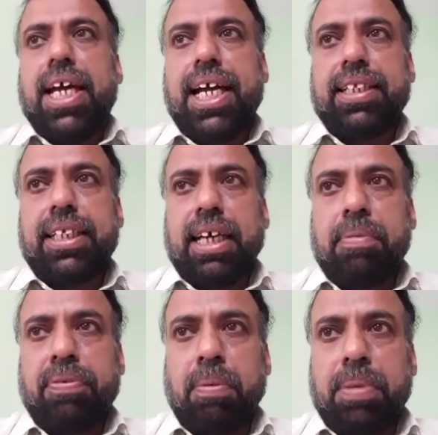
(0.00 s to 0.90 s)
एट द
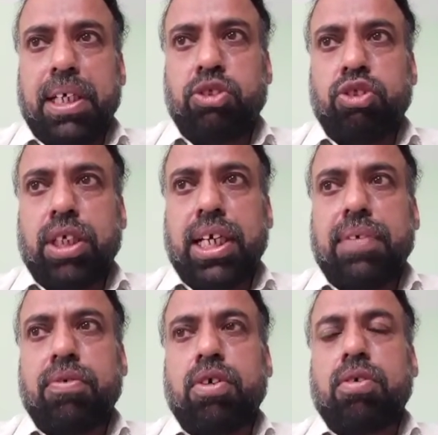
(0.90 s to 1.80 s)
टाइम ऑफ द बर्थ जो
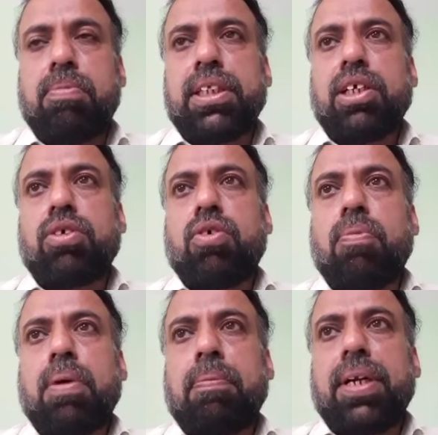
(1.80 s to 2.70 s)
है वो मदर
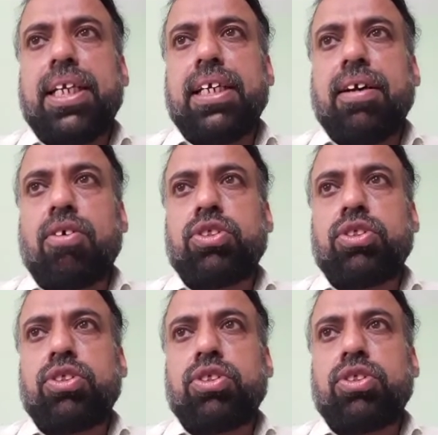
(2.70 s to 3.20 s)
को प्रॉपरली